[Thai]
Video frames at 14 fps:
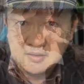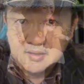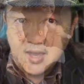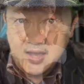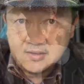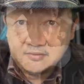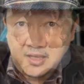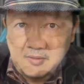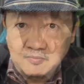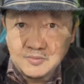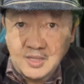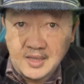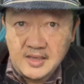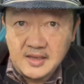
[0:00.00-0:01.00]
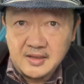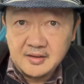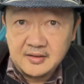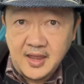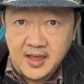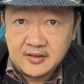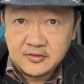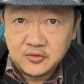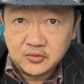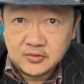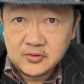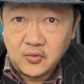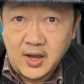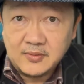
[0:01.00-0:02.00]
อย่างเต็มที่และสุด
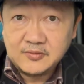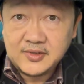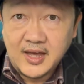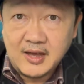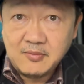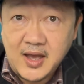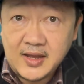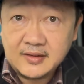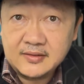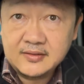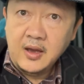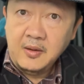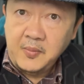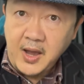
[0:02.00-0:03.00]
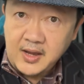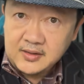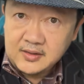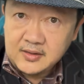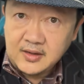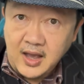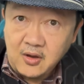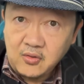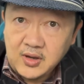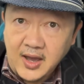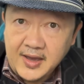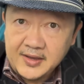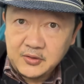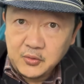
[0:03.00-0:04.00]
ความสามารถพักก้าวไก
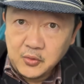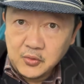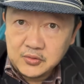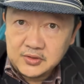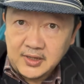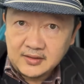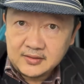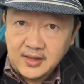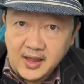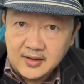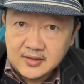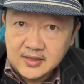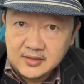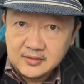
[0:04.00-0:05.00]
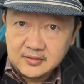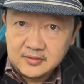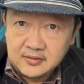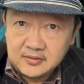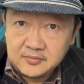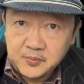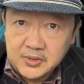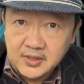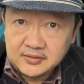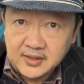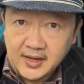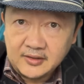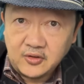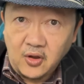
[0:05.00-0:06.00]
ลถูกจัดตั้งขึ้น เพื่อ
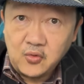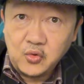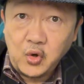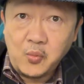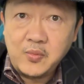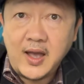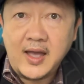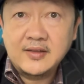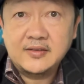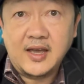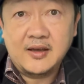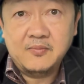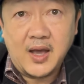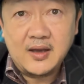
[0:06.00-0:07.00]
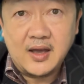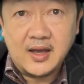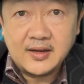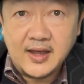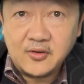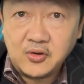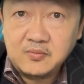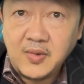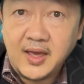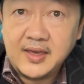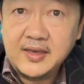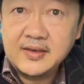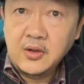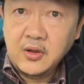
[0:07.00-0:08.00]
สารต่ออุดมการจากพักอนาคตใหม่
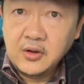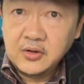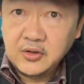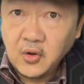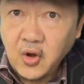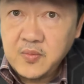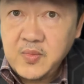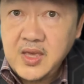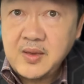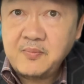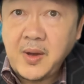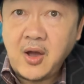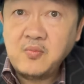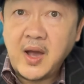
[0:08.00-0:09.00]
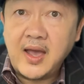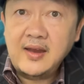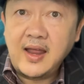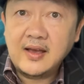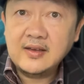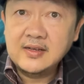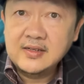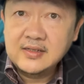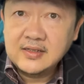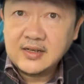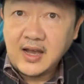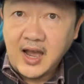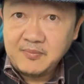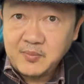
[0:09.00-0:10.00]
โดยมีเป้าหมายหลักคือ
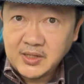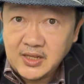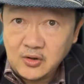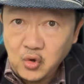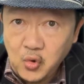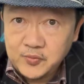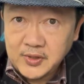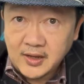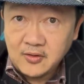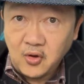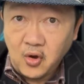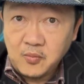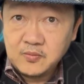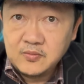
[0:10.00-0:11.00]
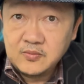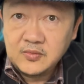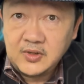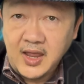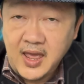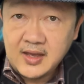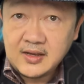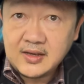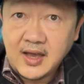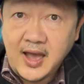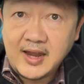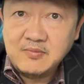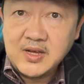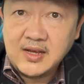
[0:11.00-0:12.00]
การปฏิรูปสังคมและ
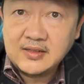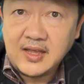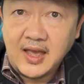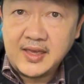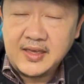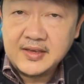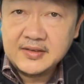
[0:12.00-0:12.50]
การเมืองไทย